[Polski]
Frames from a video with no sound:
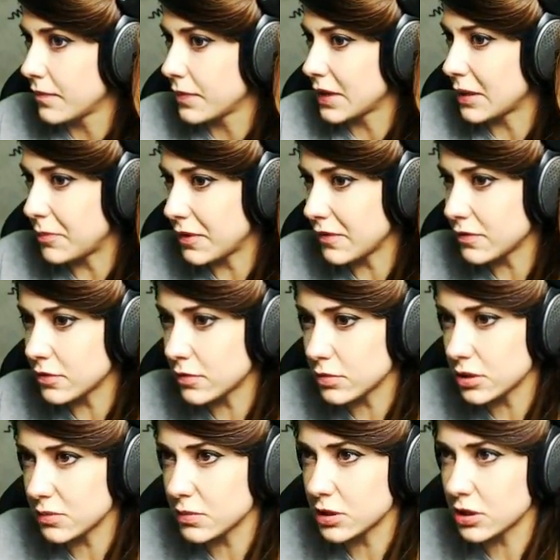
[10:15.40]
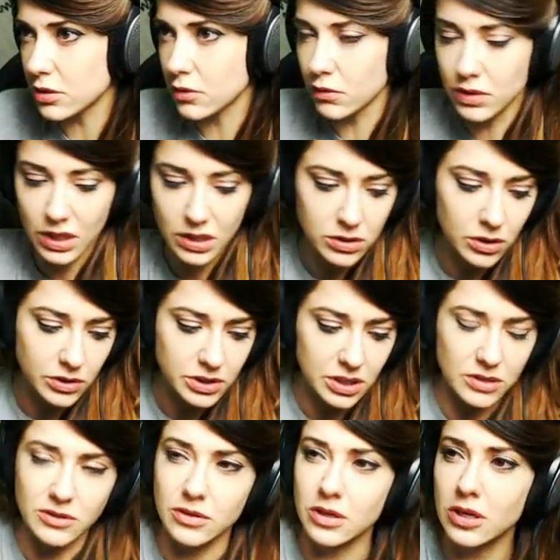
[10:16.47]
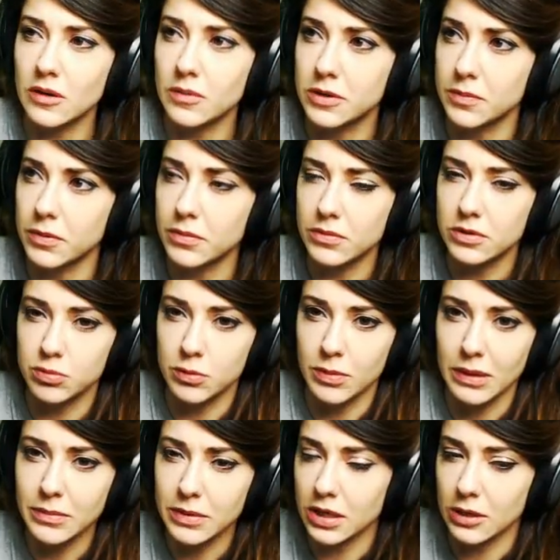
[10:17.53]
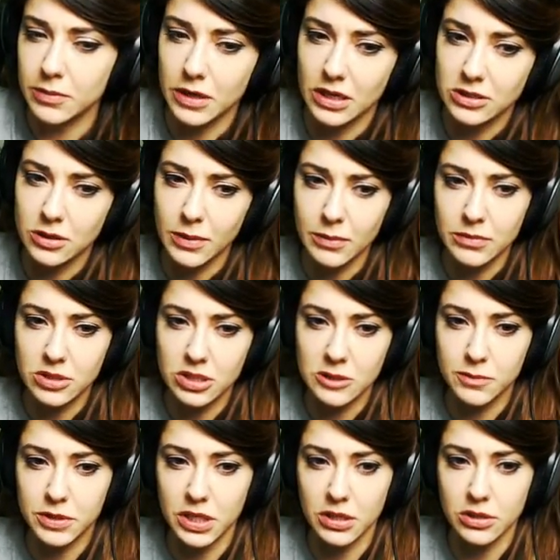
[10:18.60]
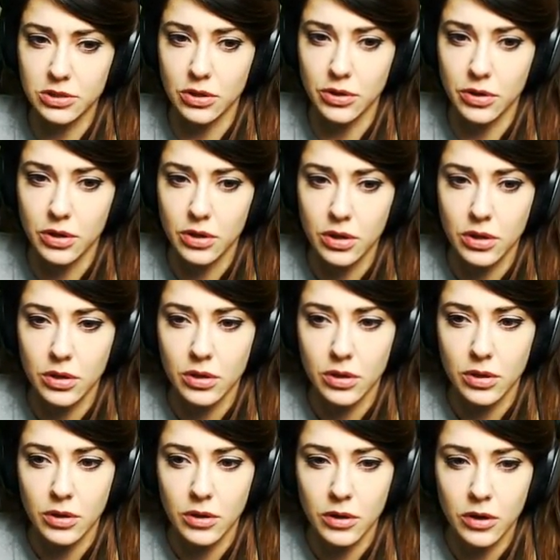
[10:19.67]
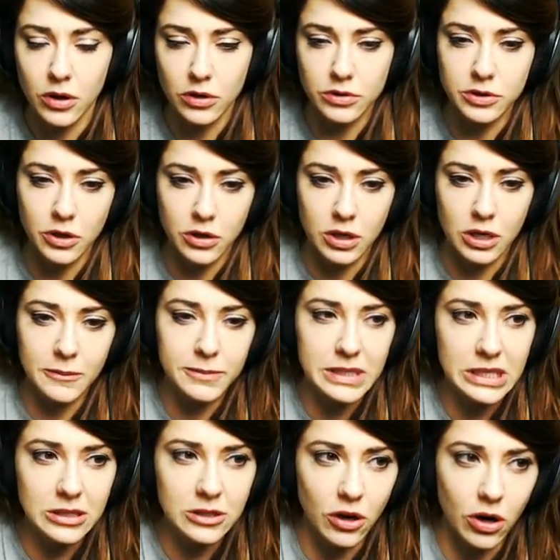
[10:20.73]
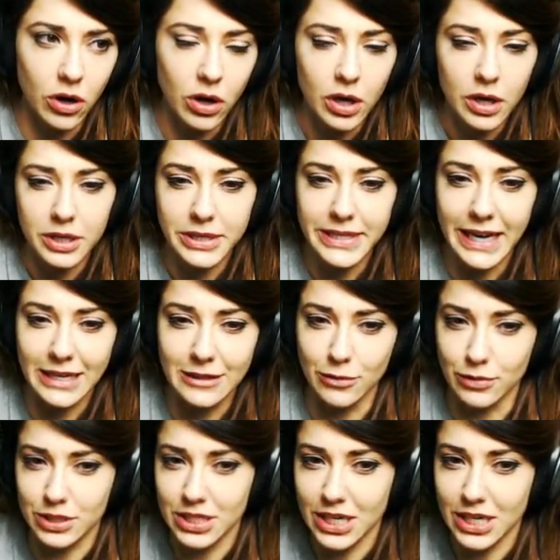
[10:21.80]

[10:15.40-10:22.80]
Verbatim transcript: Na pewno musimy się tutaj dostać, do krypty. Pomyślmy, mamy kryptę, a co mamy za sprzęcior? Kod do krypty to Janusz.